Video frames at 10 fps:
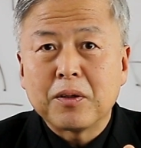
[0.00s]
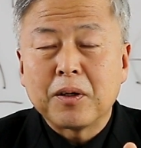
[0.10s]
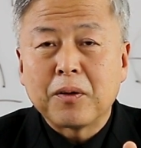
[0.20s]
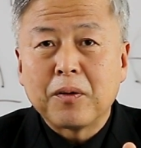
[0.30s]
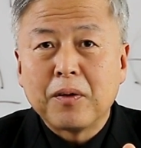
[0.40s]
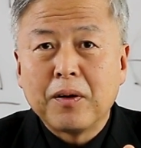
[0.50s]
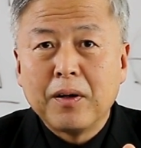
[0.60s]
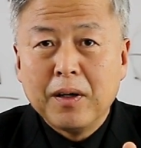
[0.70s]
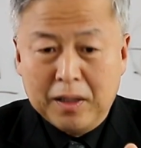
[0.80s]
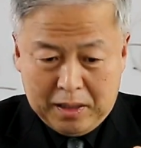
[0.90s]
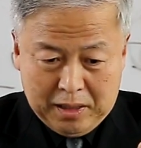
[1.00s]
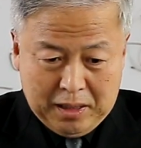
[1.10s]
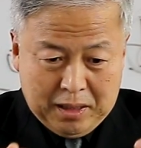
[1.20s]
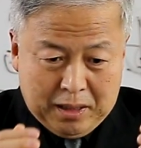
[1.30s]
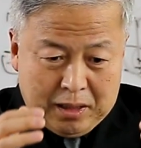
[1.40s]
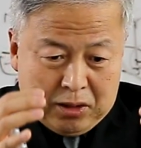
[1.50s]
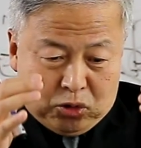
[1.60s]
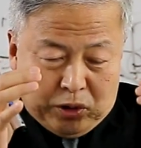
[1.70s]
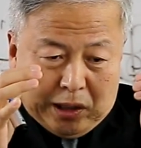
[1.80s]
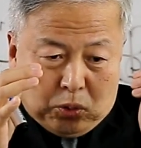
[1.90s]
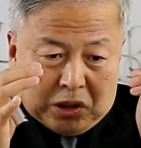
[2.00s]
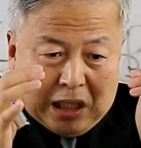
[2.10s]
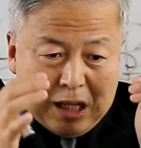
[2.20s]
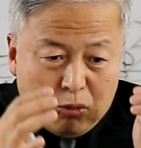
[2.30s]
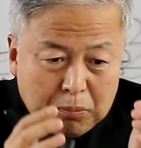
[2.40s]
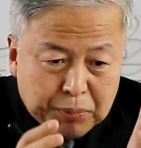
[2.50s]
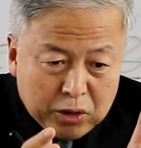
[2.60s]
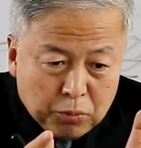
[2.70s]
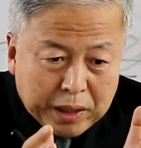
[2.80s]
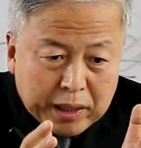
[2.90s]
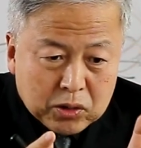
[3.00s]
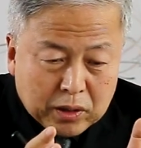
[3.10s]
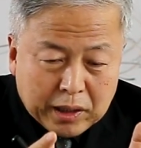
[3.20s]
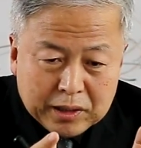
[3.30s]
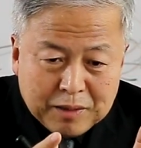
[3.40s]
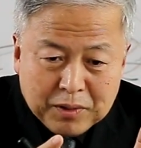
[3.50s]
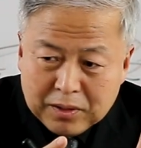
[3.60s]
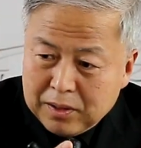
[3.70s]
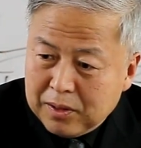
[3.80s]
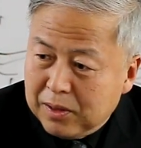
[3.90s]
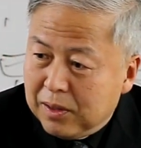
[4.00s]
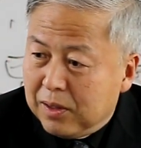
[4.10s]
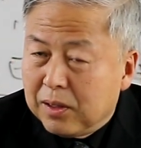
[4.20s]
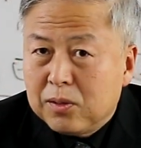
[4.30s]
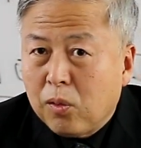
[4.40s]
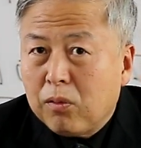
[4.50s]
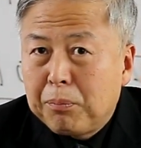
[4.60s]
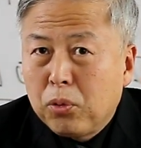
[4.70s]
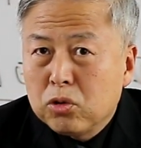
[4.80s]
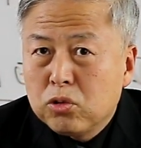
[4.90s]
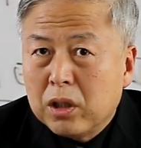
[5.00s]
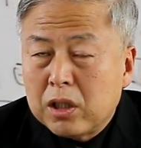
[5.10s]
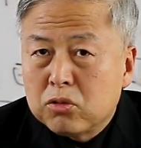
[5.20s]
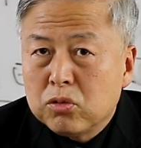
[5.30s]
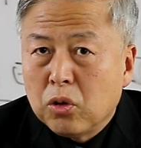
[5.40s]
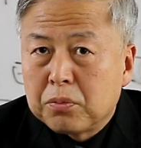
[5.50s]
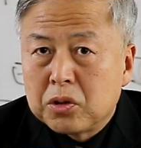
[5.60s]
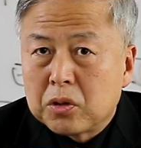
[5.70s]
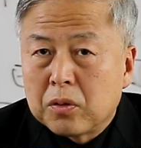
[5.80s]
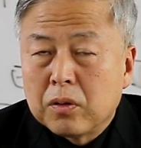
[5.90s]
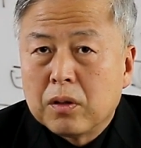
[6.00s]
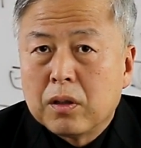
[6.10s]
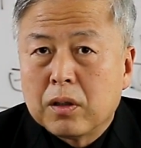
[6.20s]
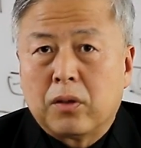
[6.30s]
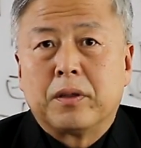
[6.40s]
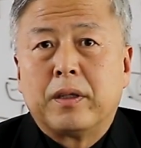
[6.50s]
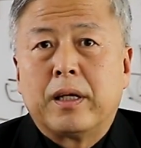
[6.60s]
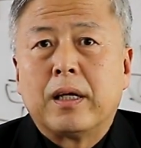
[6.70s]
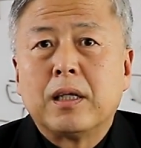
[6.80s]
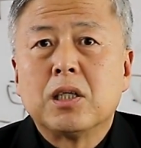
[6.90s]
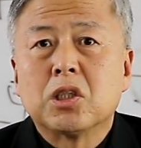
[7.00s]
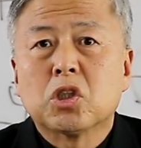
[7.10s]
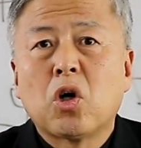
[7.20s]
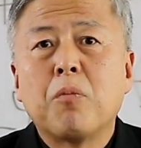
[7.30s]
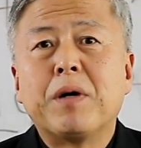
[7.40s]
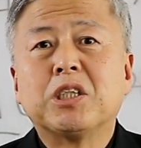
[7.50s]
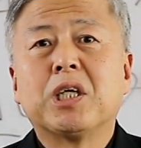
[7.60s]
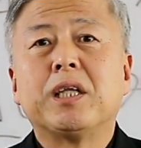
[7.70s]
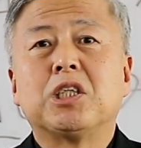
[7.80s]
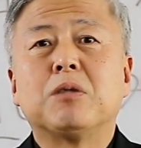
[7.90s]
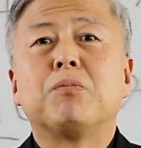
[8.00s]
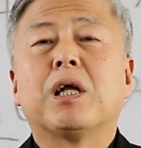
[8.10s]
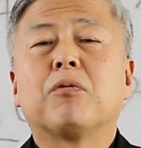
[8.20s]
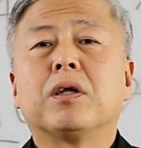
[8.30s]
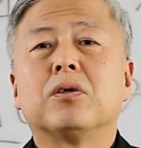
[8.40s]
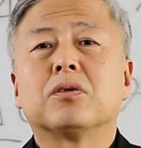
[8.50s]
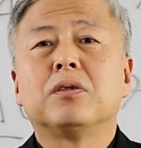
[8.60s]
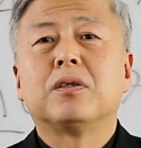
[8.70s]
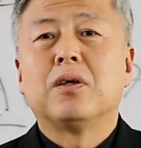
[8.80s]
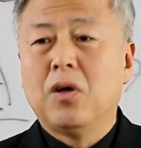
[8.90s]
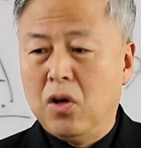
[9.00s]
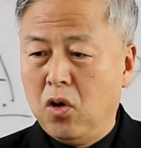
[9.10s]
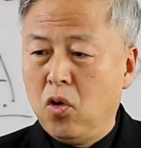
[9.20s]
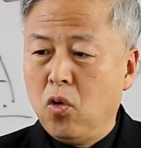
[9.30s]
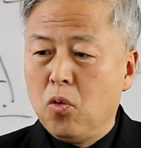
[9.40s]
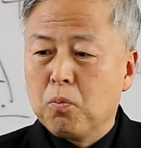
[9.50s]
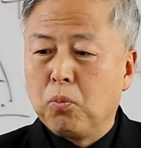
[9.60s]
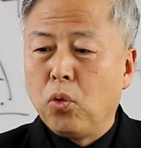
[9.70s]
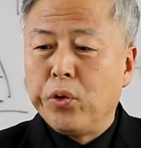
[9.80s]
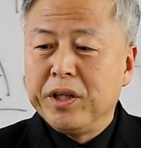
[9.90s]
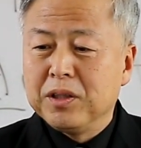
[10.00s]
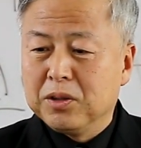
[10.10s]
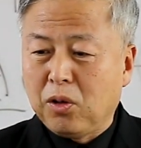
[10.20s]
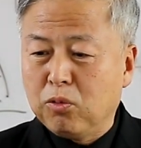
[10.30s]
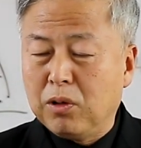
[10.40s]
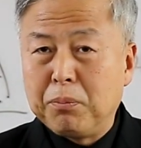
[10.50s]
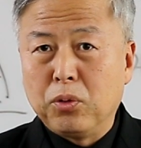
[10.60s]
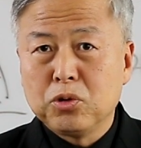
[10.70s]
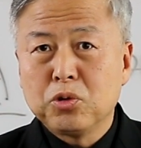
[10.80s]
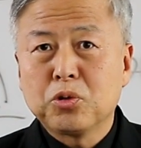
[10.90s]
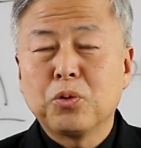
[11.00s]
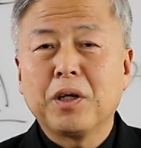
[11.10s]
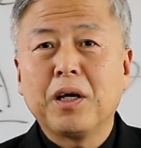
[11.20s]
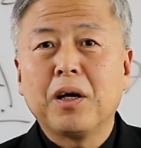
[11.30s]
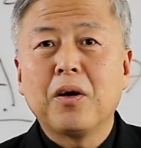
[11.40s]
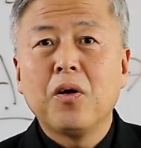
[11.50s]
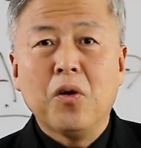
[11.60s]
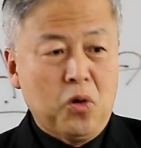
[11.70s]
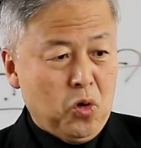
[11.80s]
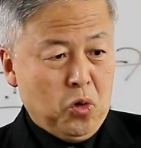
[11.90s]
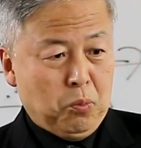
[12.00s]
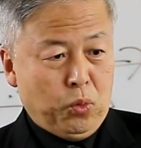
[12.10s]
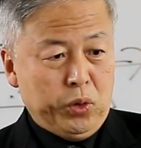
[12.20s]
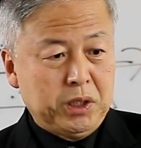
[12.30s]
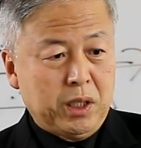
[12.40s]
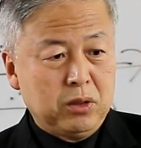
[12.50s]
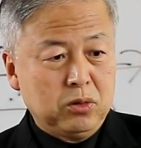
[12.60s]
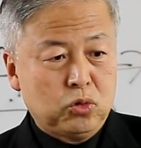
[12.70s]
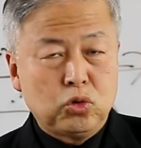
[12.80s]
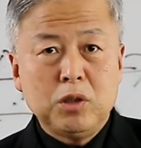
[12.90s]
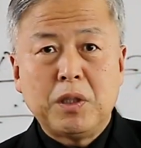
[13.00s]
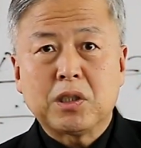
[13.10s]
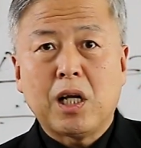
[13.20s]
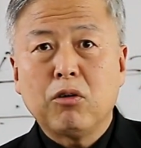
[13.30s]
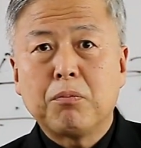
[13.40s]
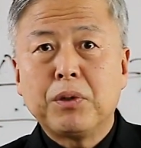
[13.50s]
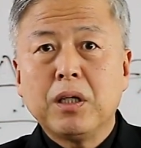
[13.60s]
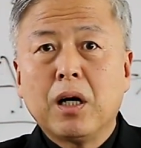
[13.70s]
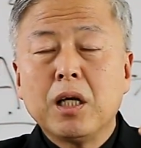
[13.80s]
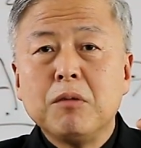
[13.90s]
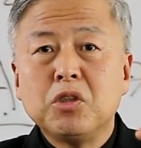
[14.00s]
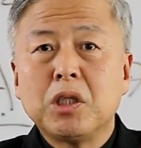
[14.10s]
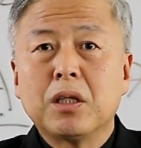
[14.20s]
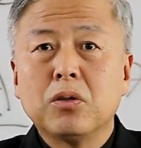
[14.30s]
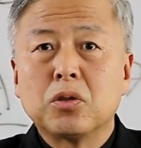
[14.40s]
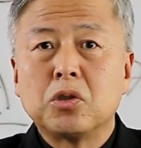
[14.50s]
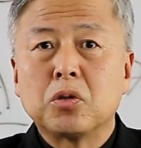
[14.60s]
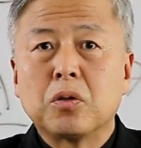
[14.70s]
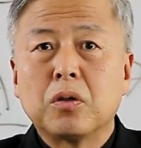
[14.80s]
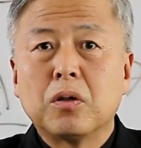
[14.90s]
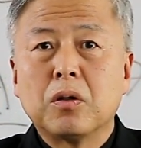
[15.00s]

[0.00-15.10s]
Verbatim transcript: 거예요. 그것을 우리가 또 살과 피로만 해석하게 되면 떡과 포도주가 될 수가 없죠. 그런데 성만찬의 신비라고 하는 것은 보이는 떡과 포도주 속에 보이지 않는 주님의 살과 피가 임재하는 거죠.